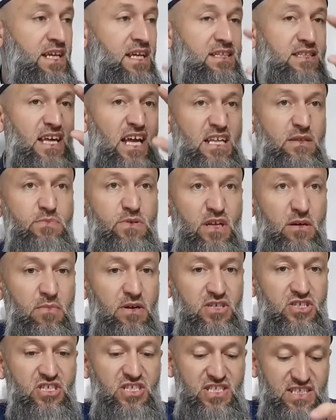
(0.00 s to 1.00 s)
tedbir
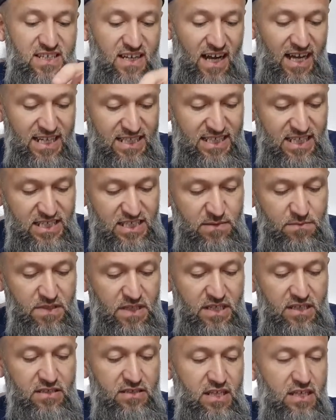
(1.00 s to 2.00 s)
amaçlı sahil
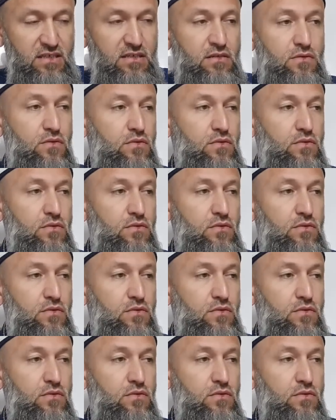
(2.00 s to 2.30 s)
kesimlerinden